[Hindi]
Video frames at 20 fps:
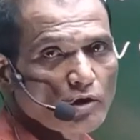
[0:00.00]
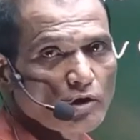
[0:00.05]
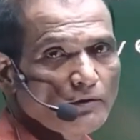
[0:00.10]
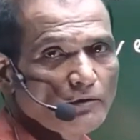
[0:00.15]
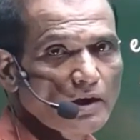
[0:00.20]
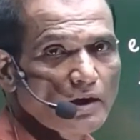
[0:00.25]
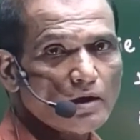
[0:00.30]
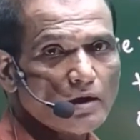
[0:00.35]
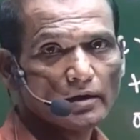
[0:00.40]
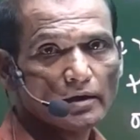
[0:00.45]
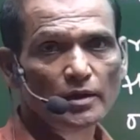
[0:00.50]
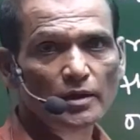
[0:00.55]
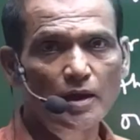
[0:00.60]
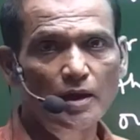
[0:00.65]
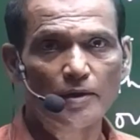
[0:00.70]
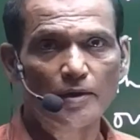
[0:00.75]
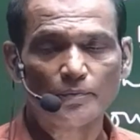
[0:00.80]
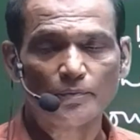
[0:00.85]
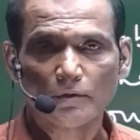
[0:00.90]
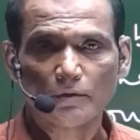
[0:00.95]
वाले अंग क्या हैं
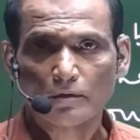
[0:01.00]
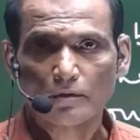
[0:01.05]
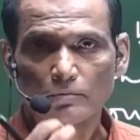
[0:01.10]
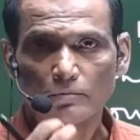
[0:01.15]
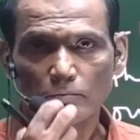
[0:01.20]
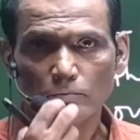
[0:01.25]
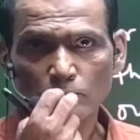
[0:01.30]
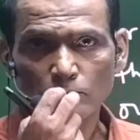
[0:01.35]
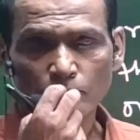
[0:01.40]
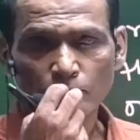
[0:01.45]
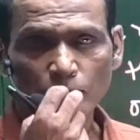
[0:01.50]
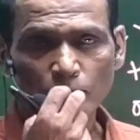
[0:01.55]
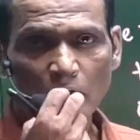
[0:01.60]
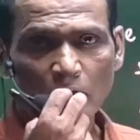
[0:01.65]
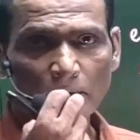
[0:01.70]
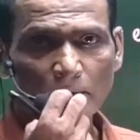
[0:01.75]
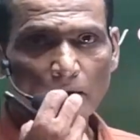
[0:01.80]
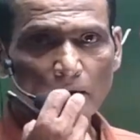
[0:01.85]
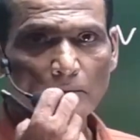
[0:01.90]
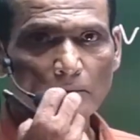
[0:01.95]
हम्म,
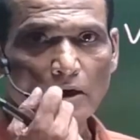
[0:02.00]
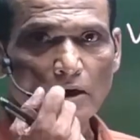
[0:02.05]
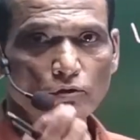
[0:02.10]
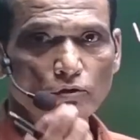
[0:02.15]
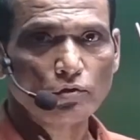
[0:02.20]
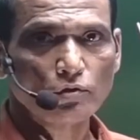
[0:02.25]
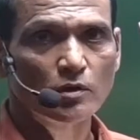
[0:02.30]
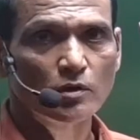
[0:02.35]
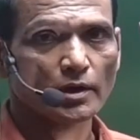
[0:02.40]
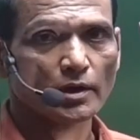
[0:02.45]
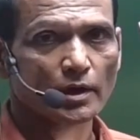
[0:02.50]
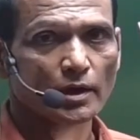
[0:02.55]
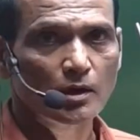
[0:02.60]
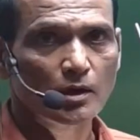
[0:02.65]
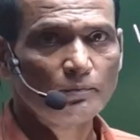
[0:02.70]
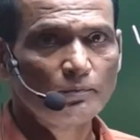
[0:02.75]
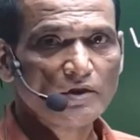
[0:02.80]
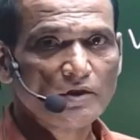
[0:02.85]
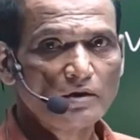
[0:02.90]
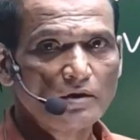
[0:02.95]
हमारा माउथ हो गया
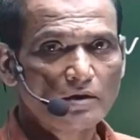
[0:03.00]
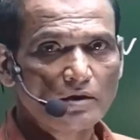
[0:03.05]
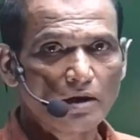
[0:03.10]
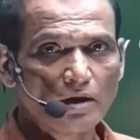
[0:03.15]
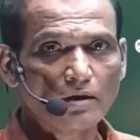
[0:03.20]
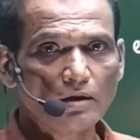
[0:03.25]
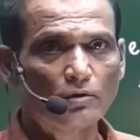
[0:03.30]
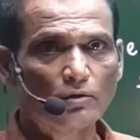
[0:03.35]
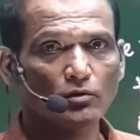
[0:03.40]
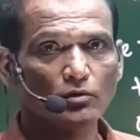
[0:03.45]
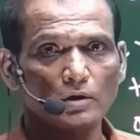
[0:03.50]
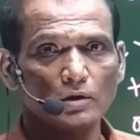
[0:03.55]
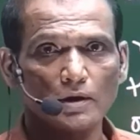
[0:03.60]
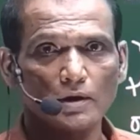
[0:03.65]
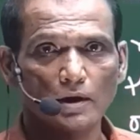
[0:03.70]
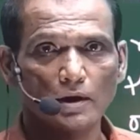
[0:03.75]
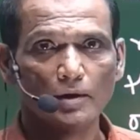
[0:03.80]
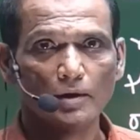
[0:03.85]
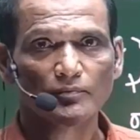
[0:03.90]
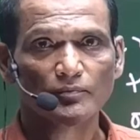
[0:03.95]
टंग हो
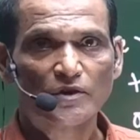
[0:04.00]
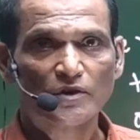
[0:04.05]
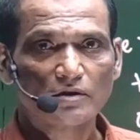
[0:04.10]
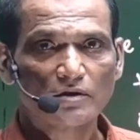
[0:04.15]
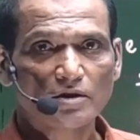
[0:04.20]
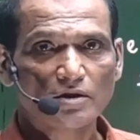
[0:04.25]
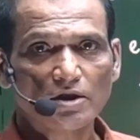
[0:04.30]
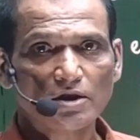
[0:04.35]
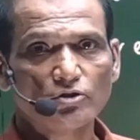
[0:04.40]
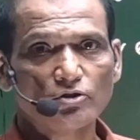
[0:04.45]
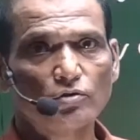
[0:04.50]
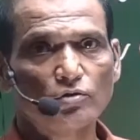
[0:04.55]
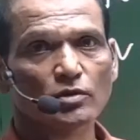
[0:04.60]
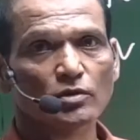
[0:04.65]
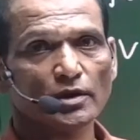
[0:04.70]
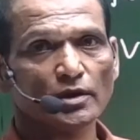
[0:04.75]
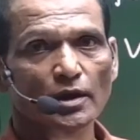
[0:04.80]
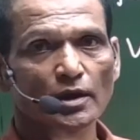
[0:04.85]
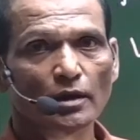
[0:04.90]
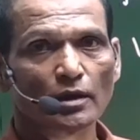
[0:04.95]
गया टीथ हो
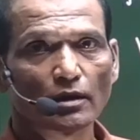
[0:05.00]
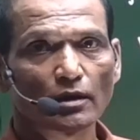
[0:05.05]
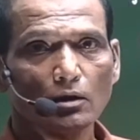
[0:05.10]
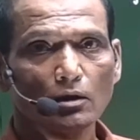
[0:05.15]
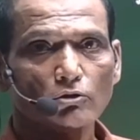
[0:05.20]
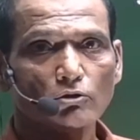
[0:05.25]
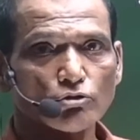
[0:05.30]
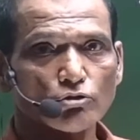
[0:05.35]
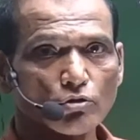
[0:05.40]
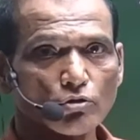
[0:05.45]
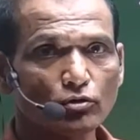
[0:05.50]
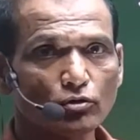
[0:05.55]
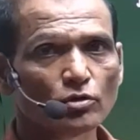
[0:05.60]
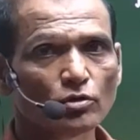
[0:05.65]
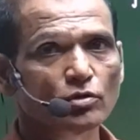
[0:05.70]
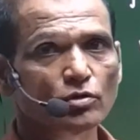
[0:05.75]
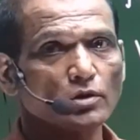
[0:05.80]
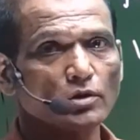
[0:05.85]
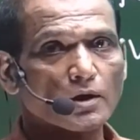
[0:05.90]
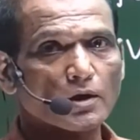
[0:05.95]
गया थ्रोट हो
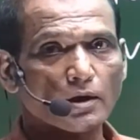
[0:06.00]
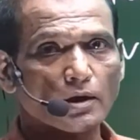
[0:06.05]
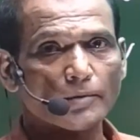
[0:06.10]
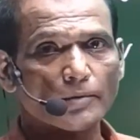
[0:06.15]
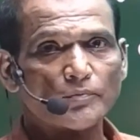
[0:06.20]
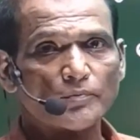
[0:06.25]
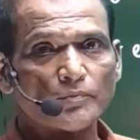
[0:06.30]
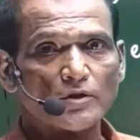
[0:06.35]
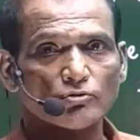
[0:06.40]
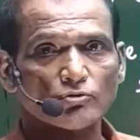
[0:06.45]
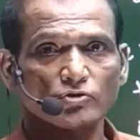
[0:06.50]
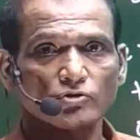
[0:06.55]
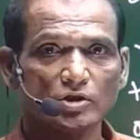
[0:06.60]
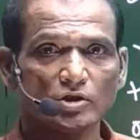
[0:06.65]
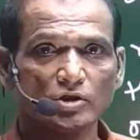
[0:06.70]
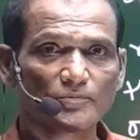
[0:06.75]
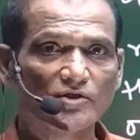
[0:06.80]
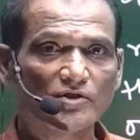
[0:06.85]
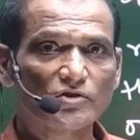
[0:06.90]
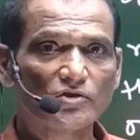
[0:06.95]
गया तो सबसे
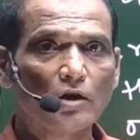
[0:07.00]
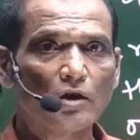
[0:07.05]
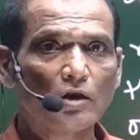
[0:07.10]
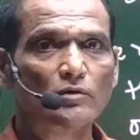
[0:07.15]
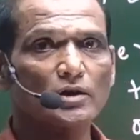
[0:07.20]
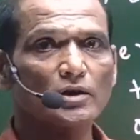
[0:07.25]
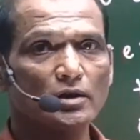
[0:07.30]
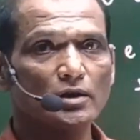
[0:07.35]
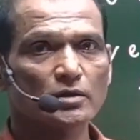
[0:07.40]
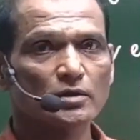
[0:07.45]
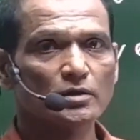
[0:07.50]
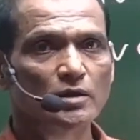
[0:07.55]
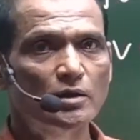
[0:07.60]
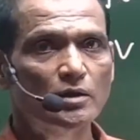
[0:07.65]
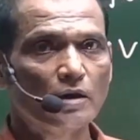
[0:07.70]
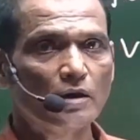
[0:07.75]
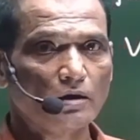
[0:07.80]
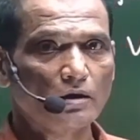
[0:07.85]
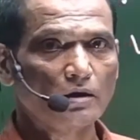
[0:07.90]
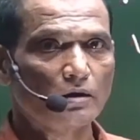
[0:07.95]
साउंड निकलते हैं
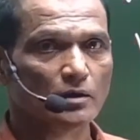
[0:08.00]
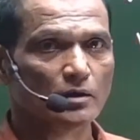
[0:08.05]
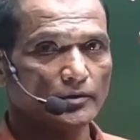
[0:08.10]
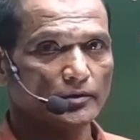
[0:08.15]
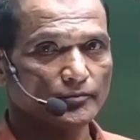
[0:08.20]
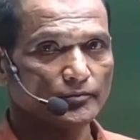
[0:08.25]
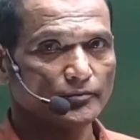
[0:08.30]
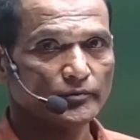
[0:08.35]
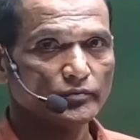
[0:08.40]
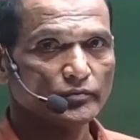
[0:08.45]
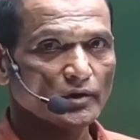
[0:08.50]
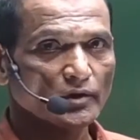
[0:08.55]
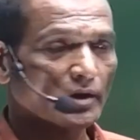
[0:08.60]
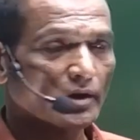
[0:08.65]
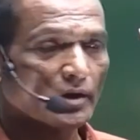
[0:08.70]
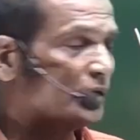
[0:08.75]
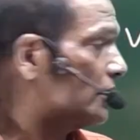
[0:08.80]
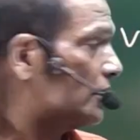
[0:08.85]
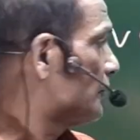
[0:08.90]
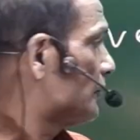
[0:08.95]
अलग अलग है
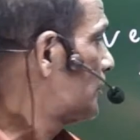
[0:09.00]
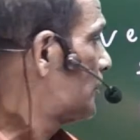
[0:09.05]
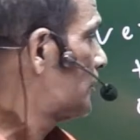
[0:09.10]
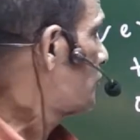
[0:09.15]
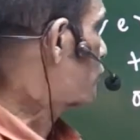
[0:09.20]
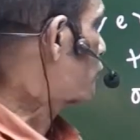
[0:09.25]
ना तो